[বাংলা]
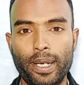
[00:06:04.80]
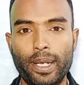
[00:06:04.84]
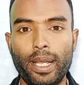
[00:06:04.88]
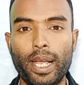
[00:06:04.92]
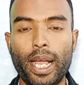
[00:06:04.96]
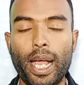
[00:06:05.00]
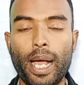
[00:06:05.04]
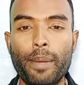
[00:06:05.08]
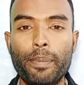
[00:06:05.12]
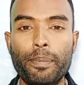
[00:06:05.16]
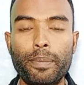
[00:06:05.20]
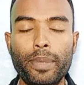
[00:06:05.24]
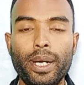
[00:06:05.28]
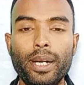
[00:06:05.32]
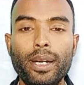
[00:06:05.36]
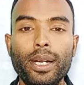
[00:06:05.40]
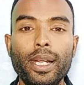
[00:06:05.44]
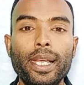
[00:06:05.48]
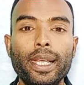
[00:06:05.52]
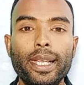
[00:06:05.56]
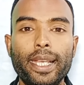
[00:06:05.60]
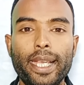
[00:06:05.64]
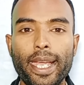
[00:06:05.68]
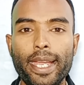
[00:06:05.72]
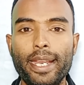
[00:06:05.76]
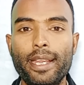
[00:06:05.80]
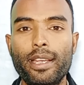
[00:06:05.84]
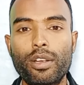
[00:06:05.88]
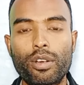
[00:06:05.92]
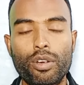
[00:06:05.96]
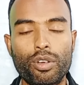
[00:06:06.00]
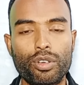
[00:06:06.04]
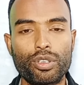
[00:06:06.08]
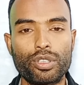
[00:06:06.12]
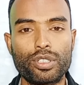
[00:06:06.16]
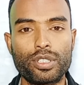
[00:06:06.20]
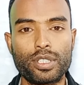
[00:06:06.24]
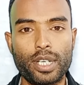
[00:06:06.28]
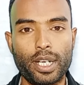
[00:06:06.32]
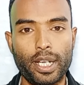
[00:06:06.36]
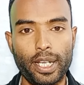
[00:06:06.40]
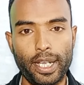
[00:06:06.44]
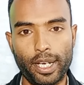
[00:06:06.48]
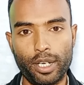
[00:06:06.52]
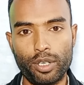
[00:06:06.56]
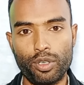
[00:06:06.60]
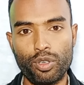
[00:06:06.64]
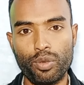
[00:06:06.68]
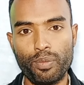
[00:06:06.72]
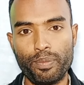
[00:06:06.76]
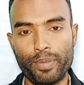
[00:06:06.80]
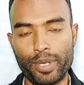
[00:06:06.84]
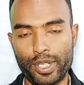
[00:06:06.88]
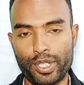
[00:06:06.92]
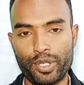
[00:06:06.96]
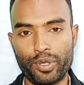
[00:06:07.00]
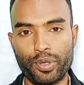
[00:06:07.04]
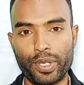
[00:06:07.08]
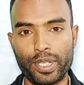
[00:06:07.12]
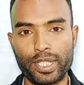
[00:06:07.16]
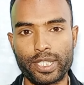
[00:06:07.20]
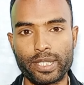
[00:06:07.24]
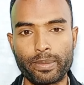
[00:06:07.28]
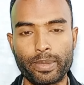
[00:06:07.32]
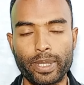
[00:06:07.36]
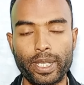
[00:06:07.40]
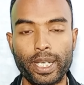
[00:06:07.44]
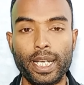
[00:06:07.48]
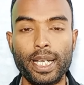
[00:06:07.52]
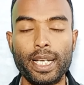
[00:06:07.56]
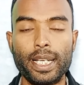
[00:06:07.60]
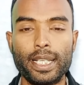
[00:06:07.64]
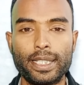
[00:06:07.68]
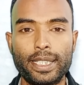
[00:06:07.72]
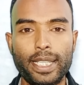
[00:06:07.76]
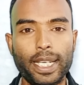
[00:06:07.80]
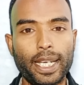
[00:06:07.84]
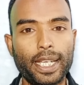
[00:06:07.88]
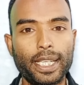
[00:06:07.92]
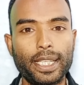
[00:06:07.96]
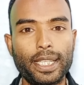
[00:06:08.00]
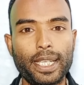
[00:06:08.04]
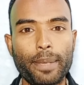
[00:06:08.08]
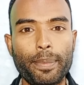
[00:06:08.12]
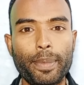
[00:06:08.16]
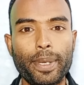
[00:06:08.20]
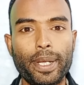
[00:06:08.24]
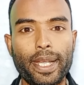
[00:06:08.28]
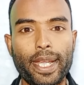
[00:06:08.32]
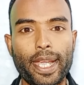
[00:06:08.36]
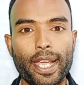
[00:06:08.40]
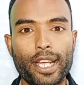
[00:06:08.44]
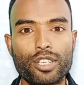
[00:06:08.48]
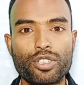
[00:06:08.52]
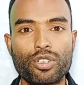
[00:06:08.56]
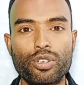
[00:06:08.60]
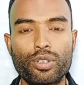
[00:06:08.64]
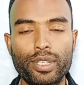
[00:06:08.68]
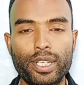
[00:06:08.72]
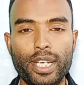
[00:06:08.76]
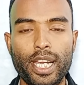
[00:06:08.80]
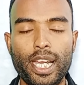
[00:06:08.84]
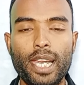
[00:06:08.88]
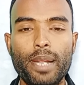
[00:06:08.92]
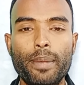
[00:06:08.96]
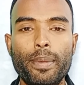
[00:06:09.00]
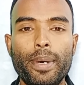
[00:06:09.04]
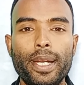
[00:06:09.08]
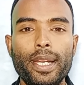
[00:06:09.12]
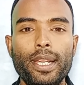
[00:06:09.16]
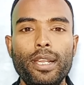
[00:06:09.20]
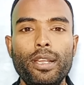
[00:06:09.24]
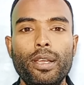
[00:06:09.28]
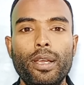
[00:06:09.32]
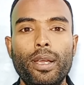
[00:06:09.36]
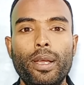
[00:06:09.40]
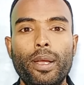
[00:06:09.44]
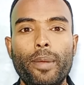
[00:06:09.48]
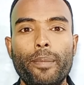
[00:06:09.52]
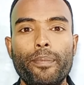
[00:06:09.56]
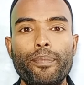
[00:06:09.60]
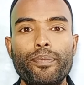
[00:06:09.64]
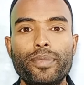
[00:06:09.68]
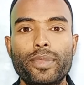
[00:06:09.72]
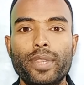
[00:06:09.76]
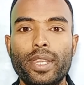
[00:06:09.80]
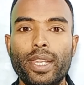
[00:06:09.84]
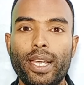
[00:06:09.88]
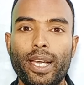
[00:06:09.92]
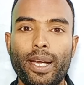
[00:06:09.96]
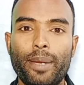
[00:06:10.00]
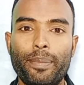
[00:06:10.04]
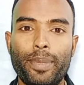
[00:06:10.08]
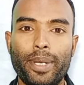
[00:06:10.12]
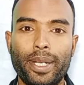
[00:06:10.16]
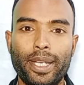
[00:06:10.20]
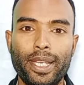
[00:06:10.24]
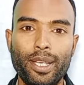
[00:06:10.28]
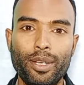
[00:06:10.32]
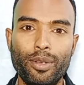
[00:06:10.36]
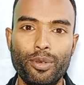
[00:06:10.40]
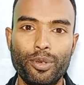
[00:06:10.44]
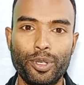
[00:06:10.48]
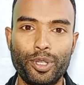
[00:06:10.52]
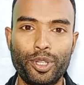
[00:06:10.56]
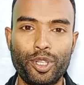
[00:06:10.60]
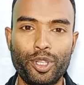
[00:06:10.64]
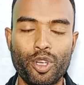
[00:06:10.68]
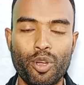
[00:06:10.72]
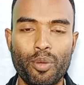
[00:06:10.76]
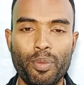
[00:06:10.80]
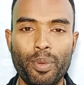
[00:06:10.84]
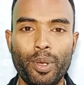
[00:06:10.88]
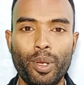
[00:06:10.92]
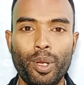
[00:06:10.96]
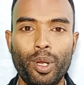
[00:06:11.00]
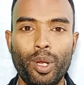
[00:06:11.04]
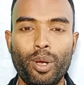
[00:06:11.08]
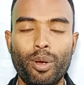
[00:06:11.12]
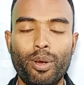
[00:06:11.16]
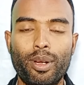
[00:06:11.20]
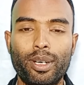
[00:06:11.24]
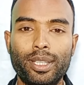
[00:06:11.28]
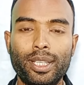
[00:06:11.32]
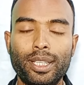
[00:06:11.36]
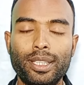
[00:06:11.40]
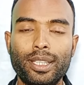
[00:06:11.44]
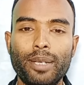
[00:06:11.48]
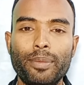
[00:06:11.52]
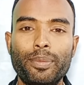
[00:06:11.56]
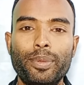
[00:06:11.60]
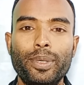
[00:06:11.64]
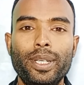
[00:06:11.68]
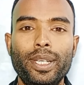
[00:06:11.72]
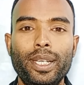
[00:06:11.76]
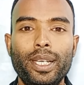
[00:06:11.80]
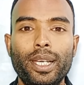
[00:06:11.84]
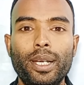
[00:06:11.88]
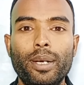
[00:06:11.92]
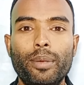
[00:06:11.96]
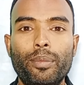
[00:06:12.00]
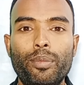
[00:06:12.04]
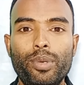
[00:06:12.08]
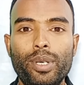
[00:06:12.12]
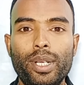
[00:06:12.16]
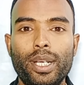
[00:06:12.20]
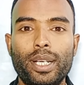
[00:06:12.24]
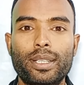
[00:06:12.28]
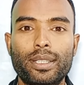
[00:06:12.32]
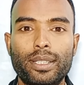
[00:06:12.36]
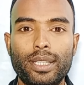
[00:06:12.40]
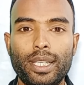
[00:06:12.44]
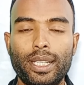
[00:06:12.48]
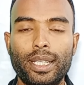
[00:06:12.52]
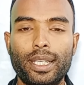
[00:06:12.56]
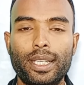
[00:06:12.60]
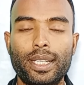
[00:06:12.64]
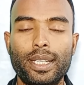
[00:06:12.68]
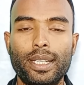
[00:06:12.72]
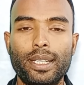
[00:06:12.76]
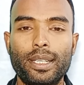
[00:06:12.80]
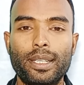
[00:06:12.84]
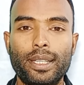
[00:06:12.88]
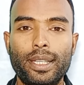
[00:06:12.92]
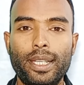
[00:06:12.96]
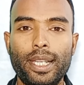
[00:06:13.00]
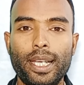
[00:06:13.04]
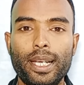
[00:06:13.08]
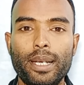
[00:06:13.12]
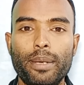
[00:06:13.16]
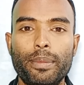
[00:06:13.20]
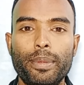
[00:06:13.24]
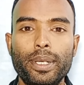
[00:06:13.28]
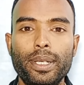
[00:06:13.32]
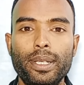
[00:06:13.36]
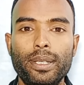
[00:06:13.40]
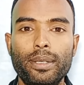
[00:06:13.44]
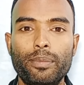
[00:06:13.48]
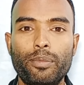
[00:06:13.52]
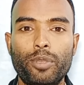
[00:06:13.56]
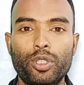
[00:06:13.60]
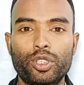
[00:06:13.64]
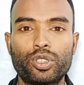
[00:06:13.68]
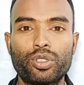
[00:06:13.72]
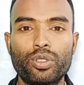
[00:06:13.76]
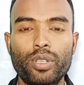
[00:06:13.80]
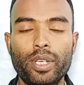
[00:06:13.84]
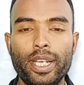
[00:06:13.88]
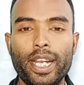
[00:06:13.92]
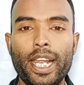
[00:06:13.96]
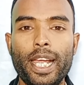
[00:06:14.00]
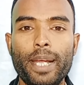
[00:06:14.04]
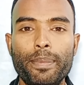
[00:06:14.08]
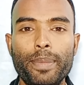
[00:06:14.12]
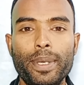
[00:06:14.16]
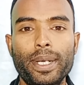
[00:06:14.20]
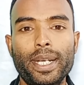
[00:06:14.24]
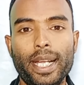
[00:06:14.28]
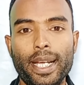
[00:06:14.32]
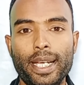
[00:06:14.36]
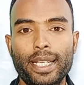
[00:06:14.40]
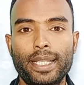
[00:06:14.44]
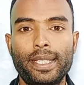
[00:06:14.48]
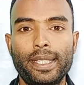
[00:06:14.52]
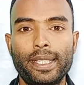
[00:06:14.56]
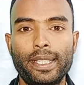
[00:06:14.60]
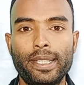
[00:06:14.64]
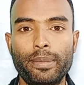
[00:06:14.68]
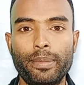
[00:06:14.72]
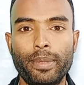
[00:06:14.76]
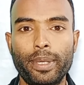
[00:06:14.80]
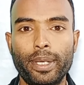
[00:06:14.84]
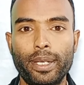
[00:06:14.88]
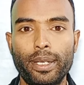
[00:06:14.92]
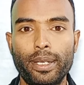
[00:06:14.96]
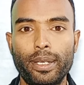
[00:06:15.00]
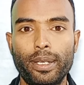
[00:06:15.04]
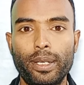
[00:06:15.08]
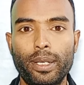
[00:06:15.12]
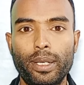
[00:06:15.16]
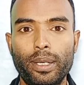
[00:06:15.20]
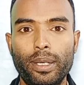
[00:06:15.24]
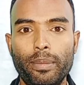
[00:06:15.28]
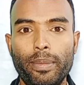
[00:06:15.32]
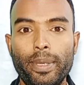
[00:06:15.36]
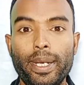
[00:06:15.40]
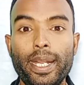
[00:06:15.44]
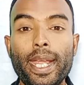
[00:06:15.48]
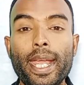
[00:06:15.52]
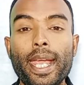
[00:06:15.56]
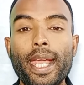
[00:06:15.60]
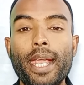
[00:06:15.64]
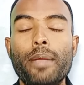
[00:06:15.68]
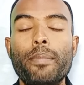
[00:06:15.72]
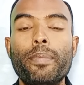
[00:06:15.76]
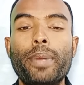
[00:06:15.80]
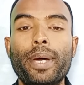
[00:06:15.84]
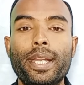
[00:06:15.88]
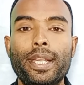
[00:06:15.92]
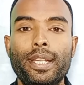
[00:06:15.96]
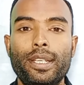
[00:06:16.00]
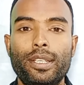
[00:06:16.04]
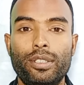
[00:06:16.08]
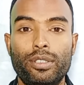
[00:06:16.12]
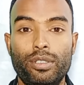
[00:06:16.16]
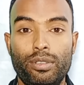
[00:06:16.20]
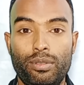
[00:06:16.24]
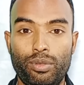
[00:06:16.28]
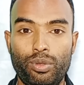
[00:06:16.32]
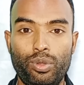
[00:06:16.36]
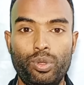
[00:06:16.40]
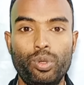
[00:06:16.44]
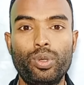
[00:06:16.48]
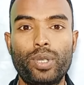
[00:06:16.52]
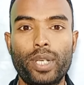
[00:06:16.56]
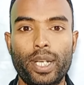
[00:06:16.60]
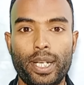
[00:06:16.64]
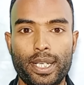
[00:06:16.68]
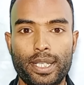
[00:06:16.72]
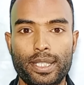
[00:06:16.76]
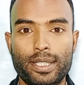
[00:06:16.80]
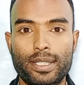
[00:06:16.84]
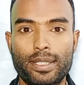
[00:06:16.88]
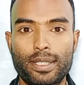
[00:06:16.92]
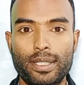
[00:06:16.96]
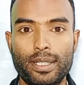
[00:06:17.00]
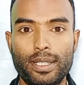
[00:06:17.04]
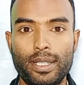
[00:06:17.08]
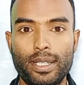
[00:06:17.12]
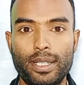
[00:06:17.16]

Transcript: না আপনার কেরিং খরচটা একটু বেশি হয়ে যাবে সেক্ষেত্রে আপনি ক্যাশ অন ডেলিভারি আপনাকে করতে হবে অর্থাৎ আপনি প্রোডাক্ট তাদেরকে দেখাবেন পছন্দ হয়ে রাখবে টাকা দিয়ে দিবে মানে একবারই দুইটা কাজ